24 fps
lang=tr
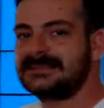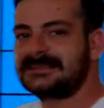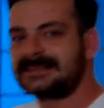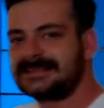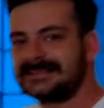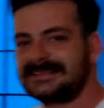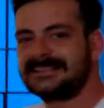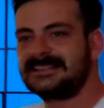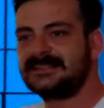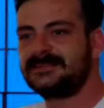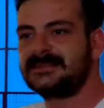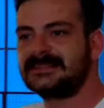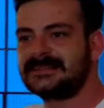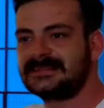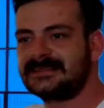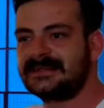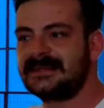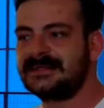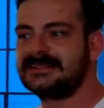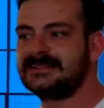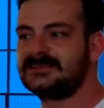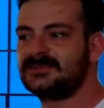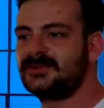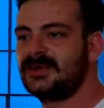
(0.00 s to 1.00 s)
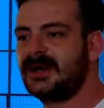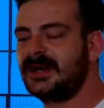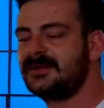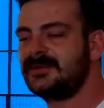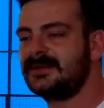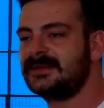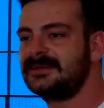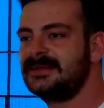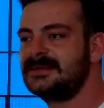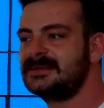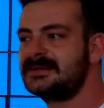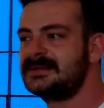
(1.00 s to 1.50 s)
sırası gibi sıraya diziliyor
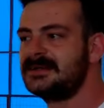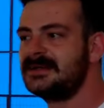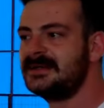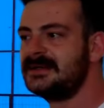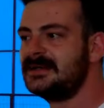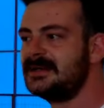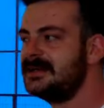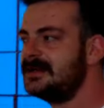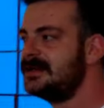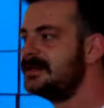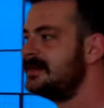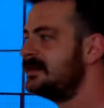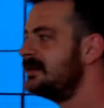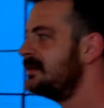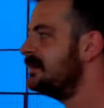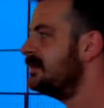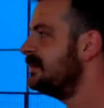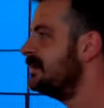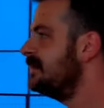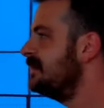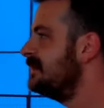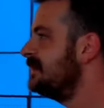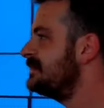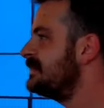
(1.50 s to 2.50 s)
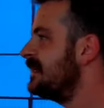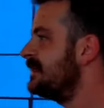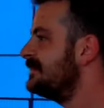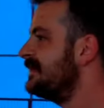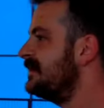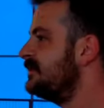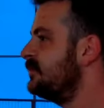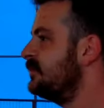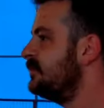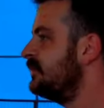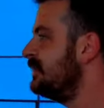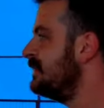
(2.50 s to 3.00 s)
hayvanlar. Hı hı. E,
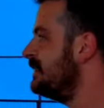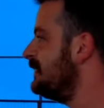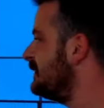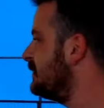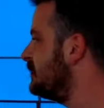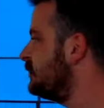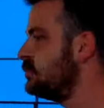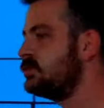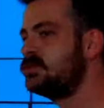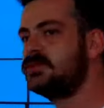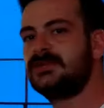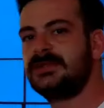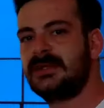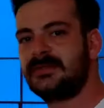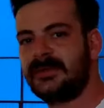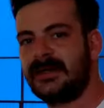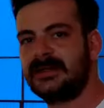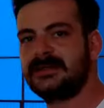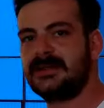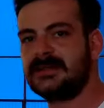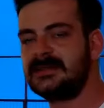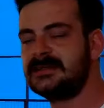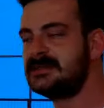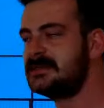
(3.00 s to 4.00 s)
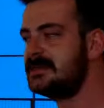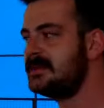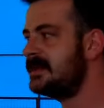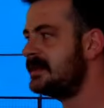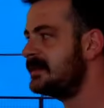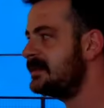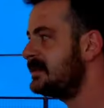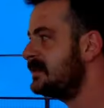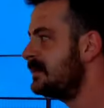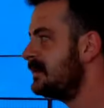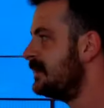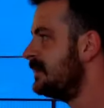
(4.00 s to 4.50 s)
zaten buna 2-3 günde falan alıştılar.
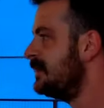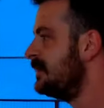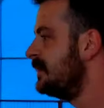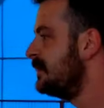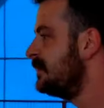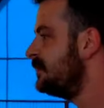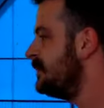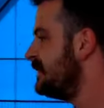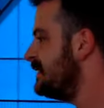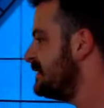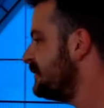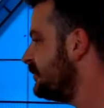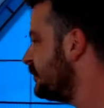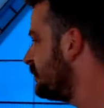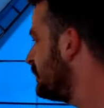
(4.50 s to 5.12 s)
Biz